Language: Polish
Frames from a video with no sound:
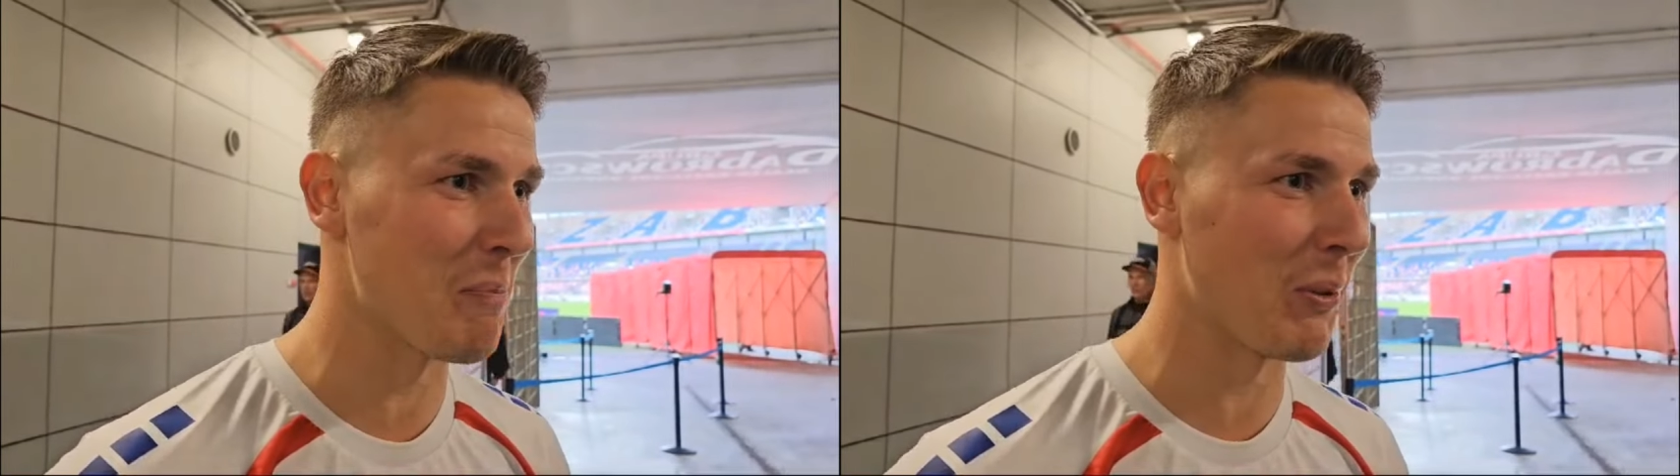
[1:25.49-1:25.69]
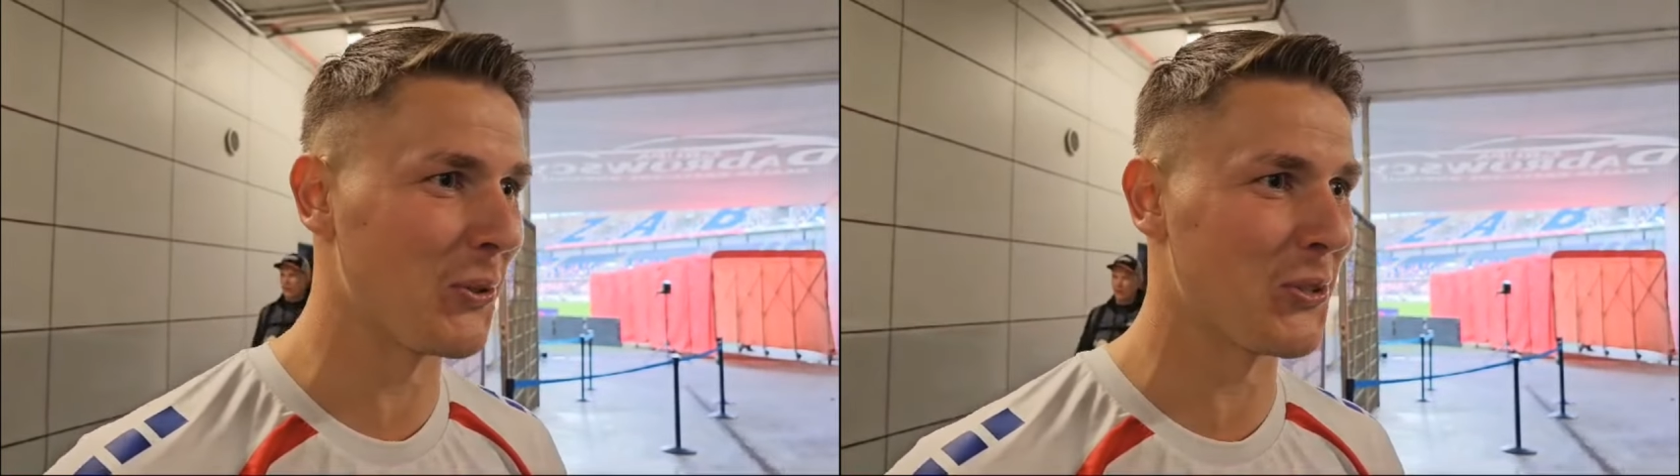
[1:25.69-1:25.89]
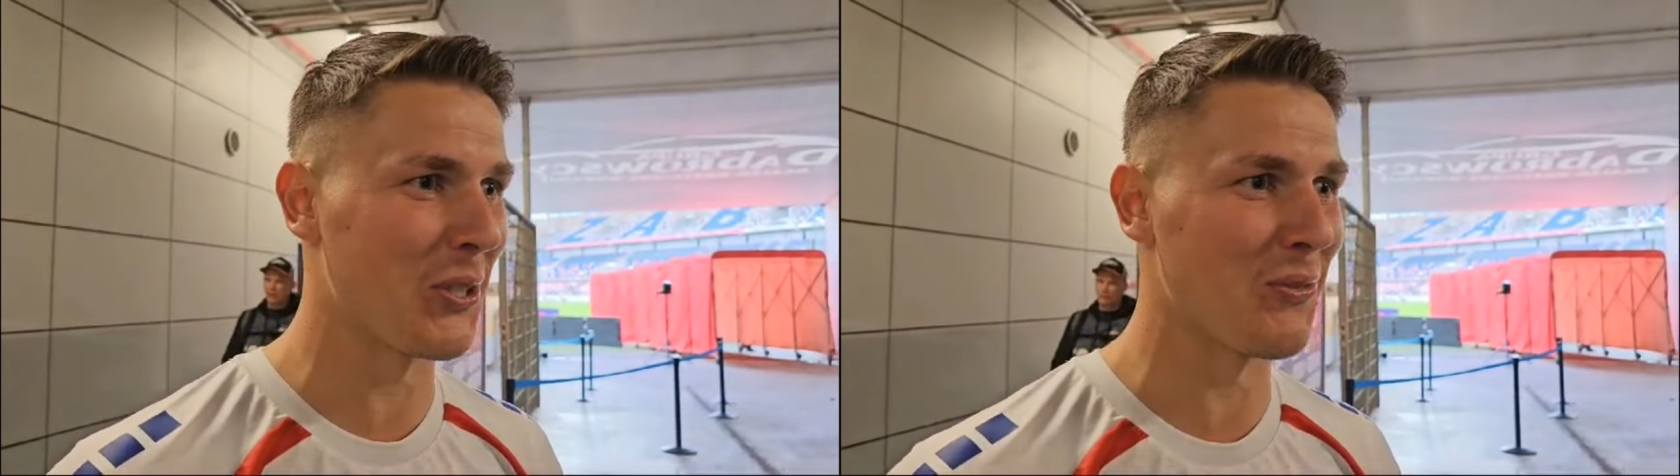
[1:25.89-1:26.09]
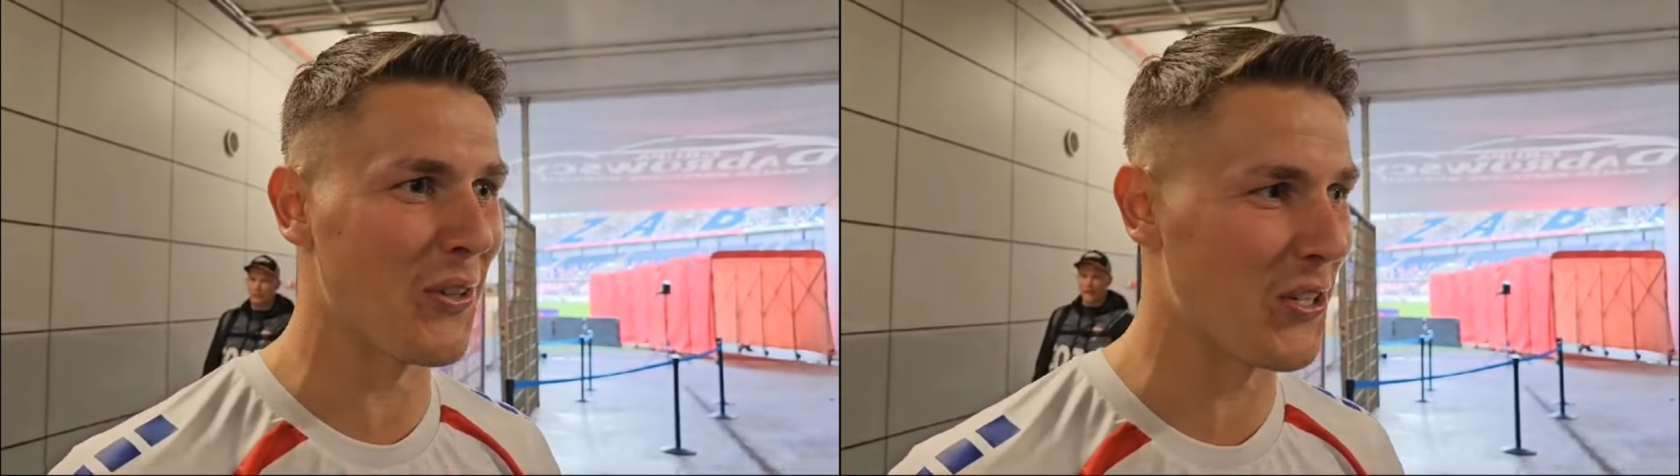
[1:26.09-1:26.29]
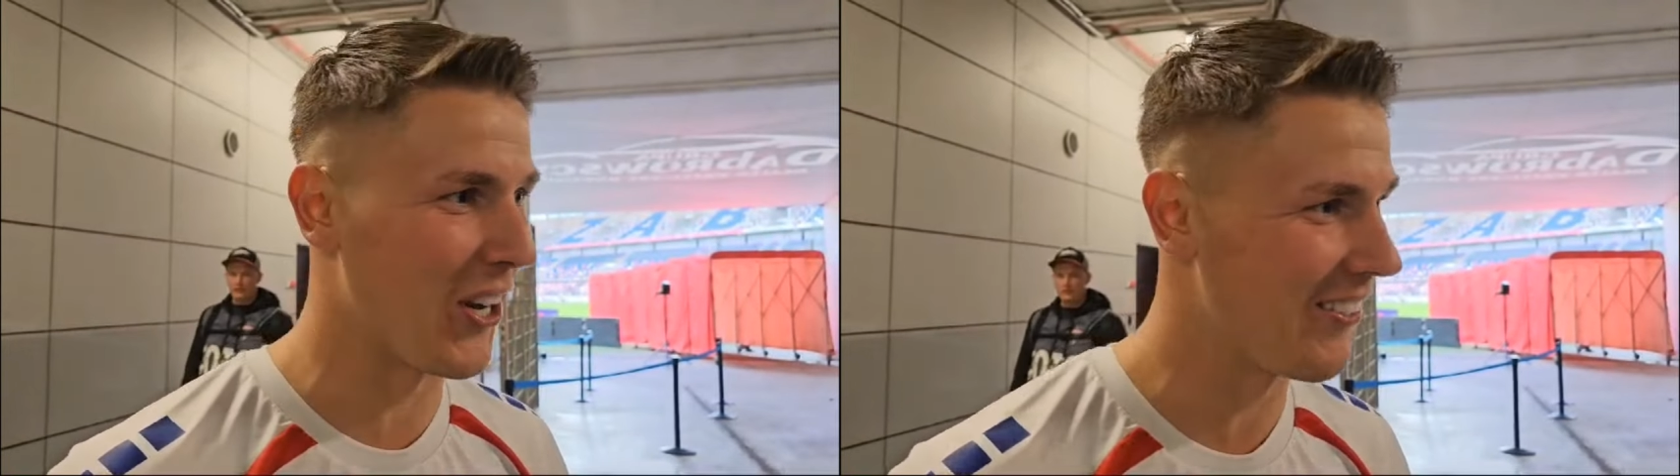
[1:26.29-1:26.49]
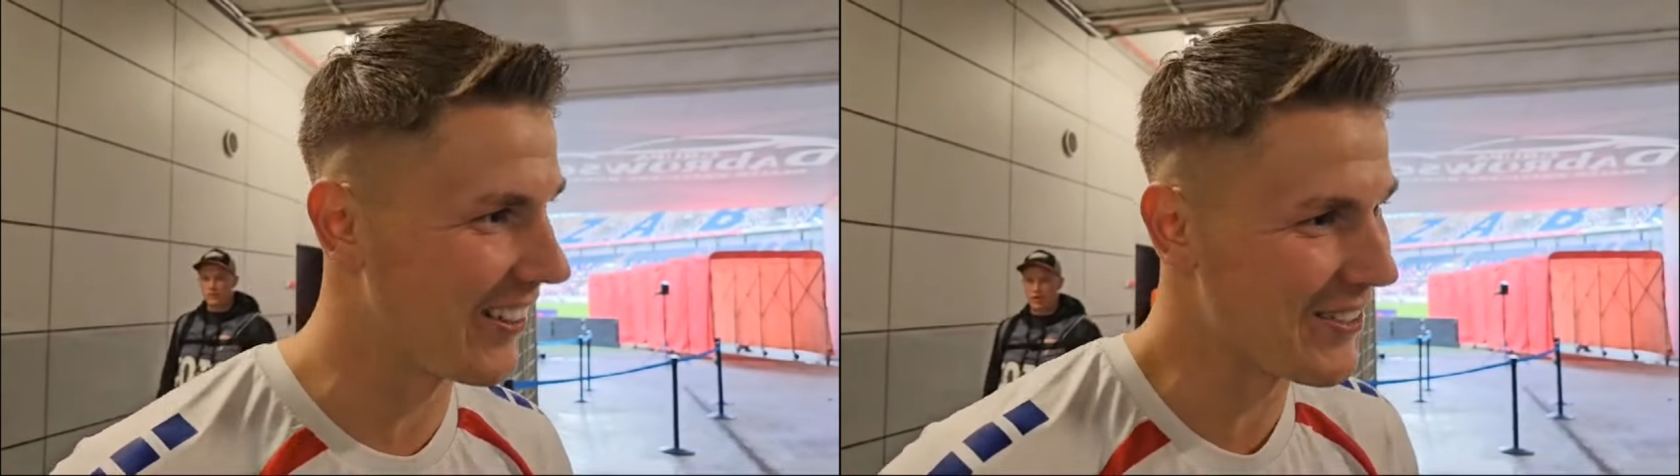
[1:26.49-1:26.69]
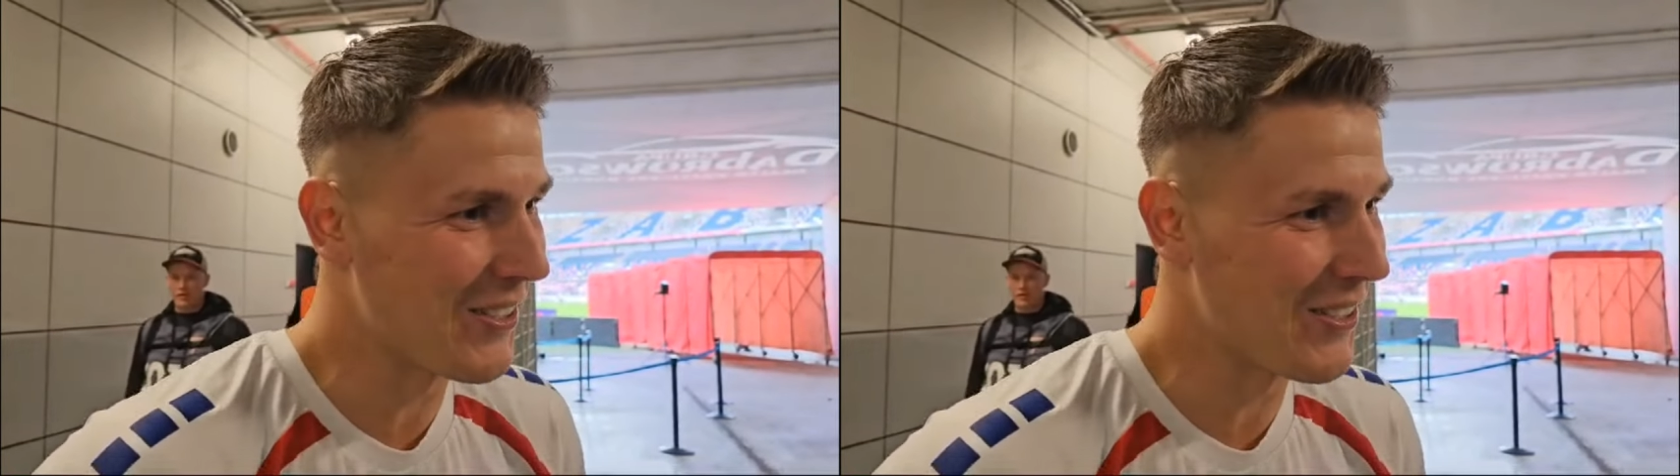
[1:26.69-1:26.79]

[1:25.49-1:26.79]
żebym podniósł ją wyżej,